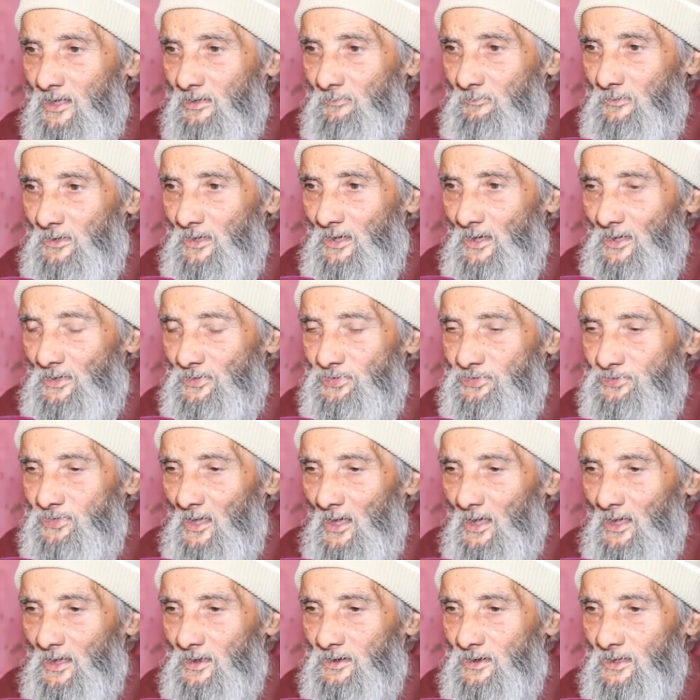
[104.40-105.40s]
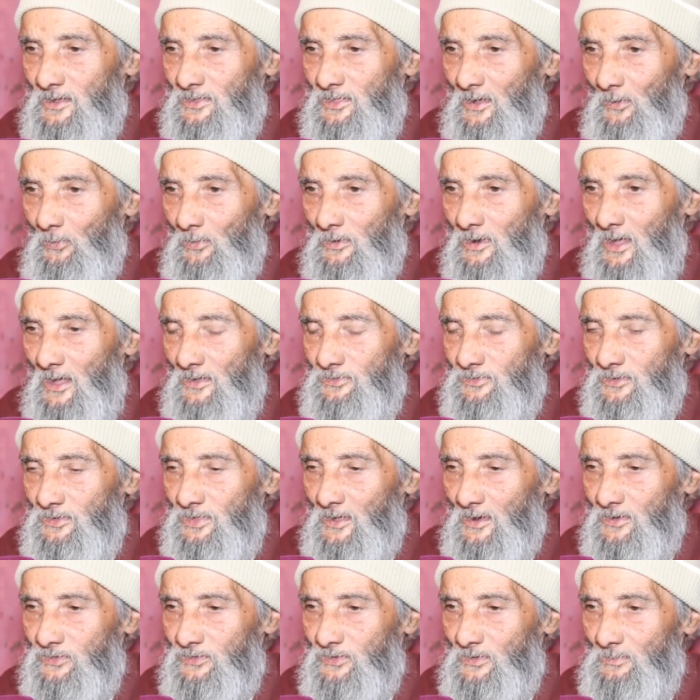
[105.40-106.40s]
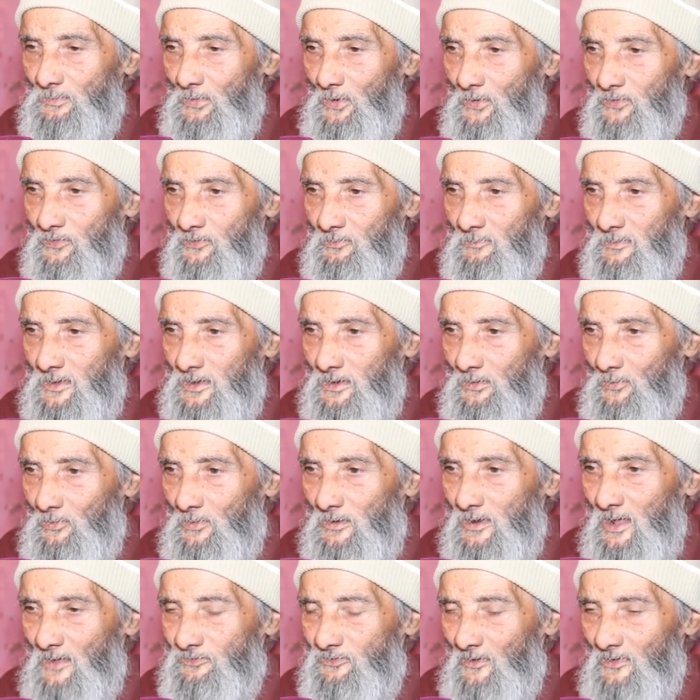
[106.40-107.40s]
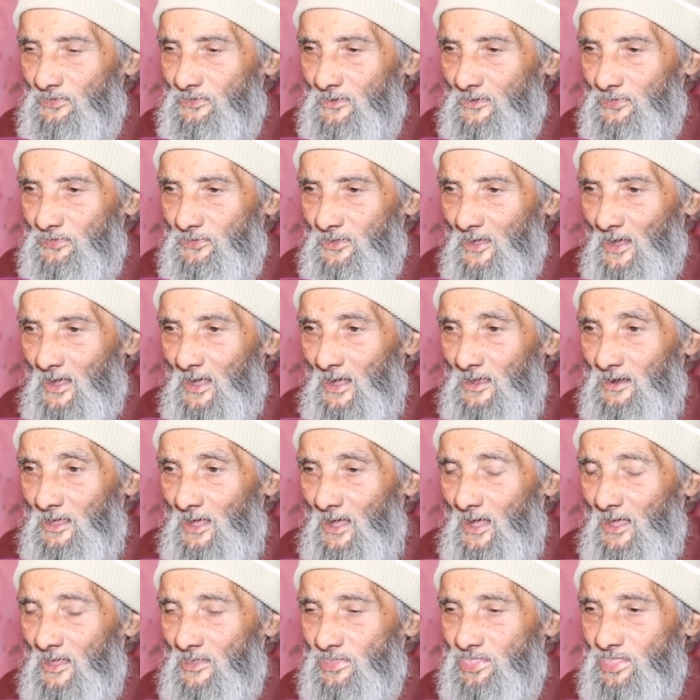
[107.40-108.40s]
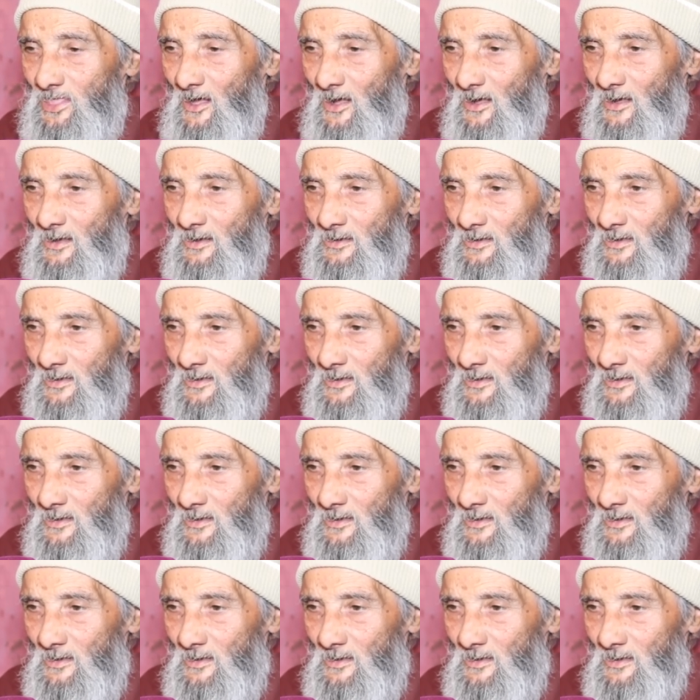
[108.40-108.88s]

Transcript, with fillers: كمي حتى يعني دا ولا عندي داكشي موزمين ولات عندي الضيقة الحادة